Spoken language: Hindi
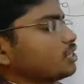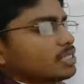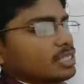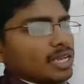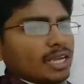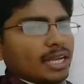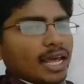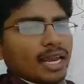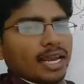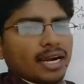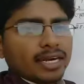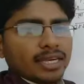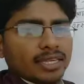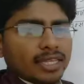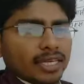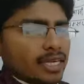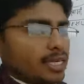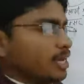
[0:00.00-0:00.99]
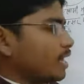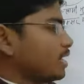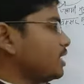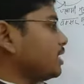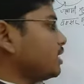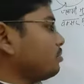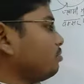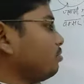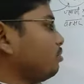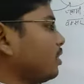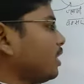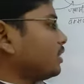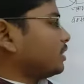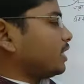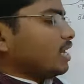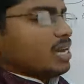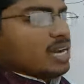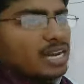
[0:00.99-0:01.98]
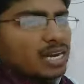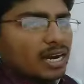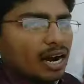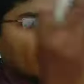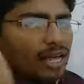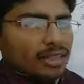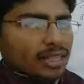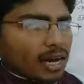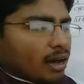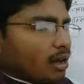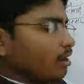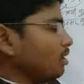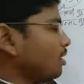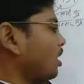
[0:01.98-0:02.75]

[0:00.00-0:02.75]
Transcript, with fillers: की सेनाएं लड़ी थी यानी कि पूरा दिल्ली लड़ा था